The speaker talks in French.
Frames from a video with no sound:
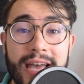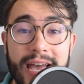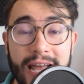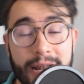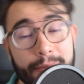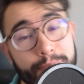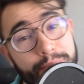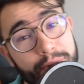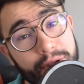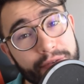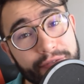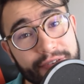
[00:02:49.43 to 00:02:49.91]

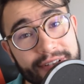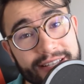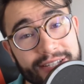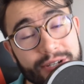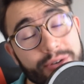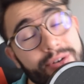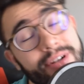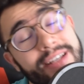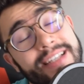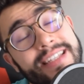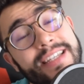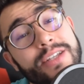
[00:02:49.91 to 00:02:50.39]
El
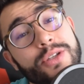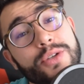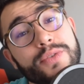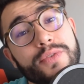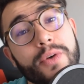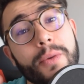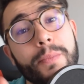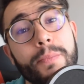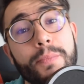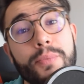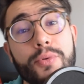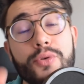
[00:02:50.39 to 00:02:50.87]
Professeur, et si tu
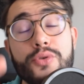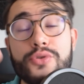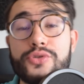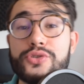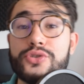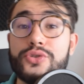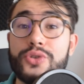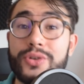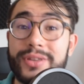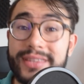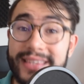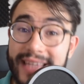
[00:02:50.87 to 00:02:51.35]
veux
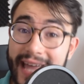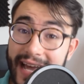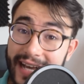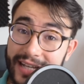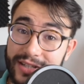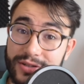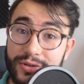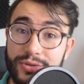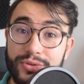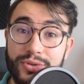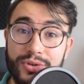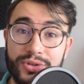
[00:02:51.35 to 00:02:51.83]
plus de
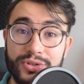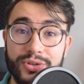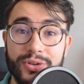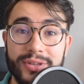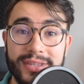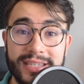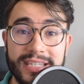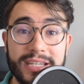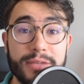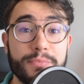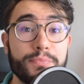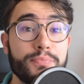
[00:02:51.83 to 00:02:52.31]
textes de ce
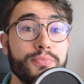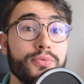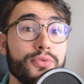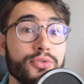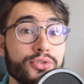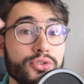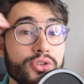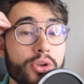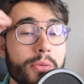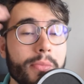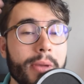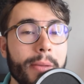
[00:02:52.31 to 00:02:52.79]
type,
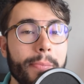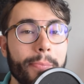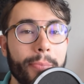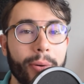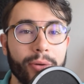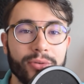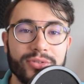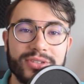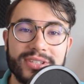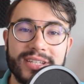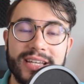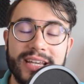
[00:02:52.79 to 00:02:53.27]
plus de mes
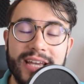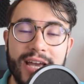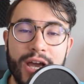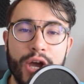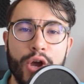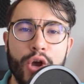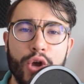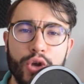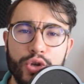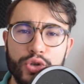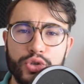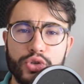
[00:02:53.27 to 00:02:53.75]
pensées
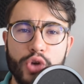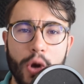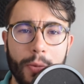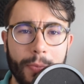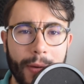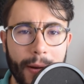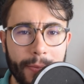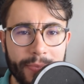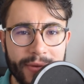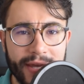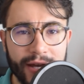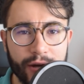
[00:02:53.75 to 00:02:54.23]

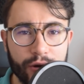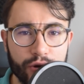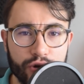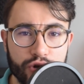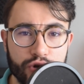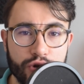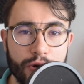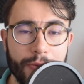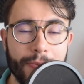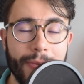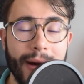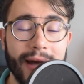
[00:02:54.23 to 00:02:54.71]
sur papier que
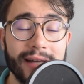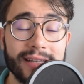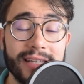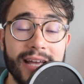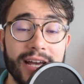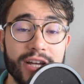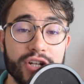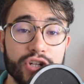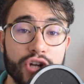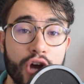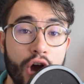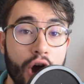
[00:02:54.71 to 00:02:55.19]
je te
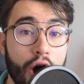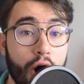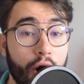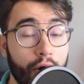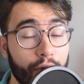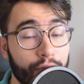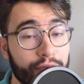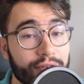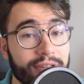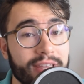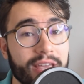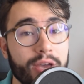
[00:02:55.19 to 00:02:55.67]
partage
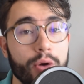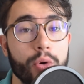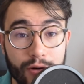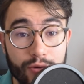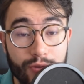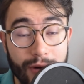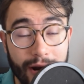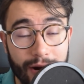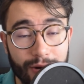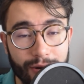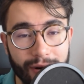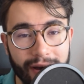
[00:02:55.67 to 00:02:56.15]
en vidéo
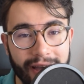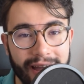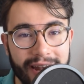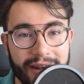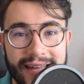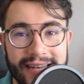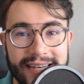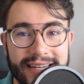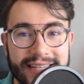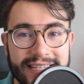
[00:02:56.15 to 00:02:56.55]
ou à l'oral,